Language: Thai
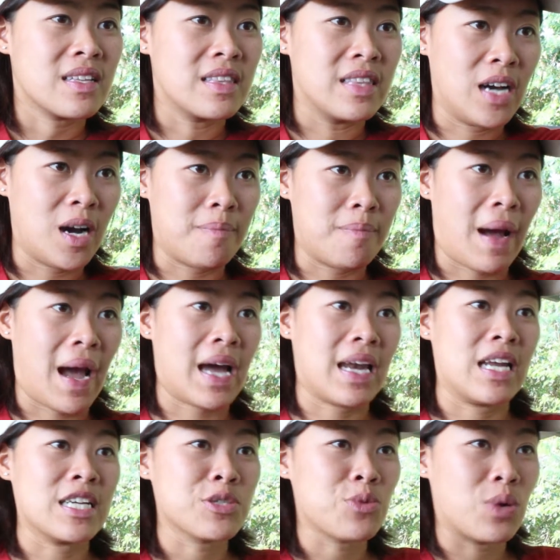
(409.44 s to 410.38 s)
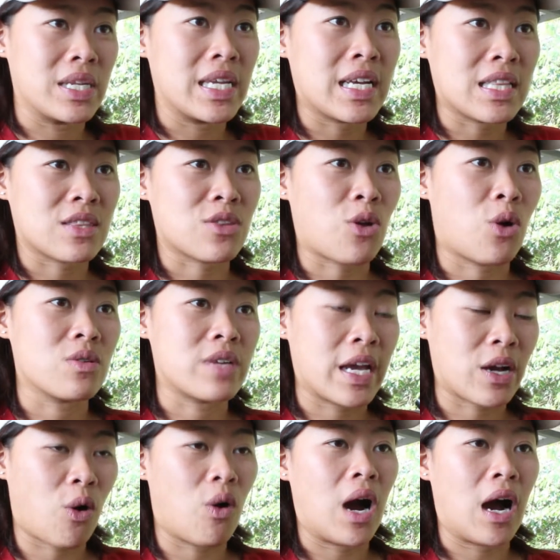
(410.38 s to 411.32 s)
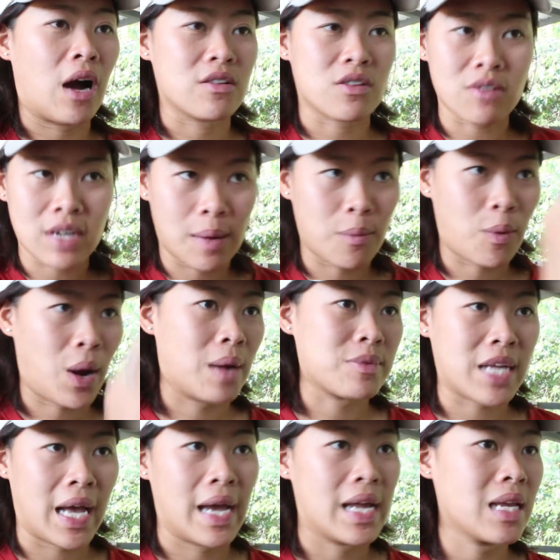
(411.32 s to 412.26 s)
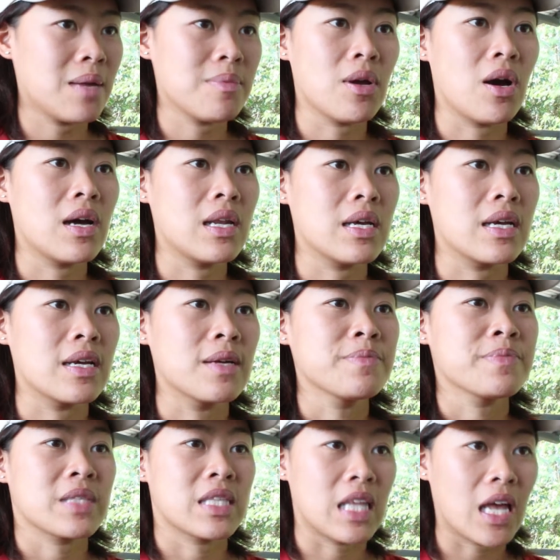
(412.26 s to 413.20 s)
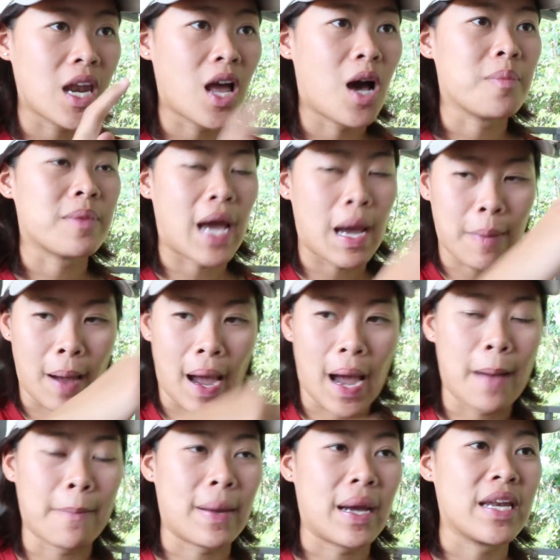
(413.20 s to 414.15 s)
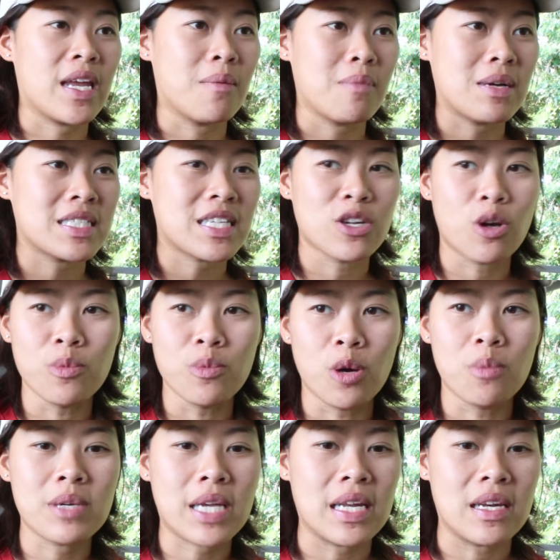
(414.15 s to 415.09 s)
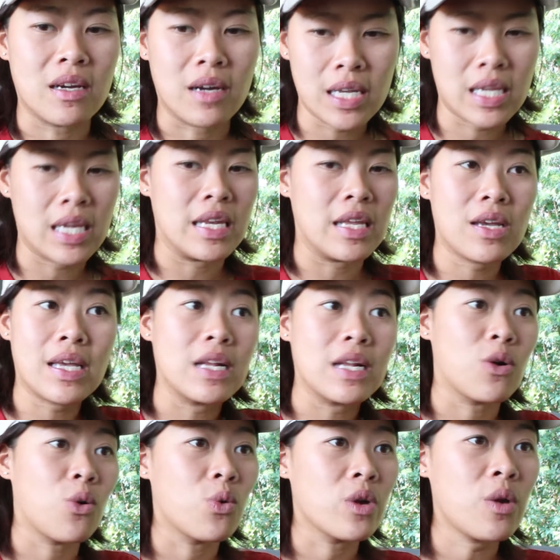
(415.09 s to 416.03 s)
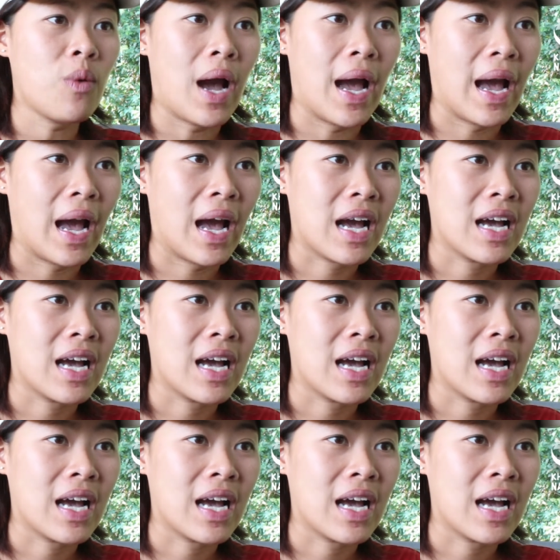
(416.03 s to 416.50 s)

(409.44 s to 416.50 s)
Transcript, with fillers: นะคะปะแล้วส่วนนี้ตรงในกรงเขาต้องทำความสะอาดให้เรียบร้อยเลยแล้วรอบหน้าพาไปเดี๋ยวมันจะดมกลิ่นเฮ้ยกลิ่นนี้กลิ่นกูนี่หว่า